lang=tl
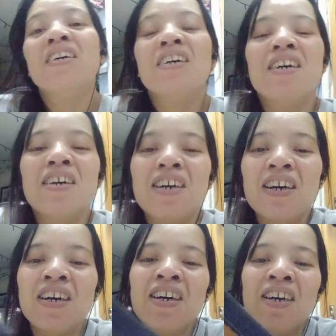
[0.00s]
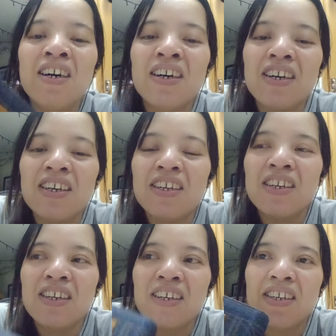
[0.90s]
ah, uh,
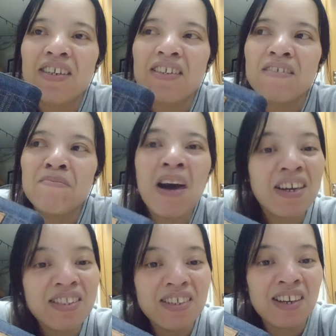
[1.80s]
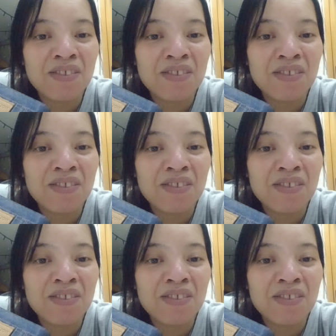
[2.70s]
bakit nga no?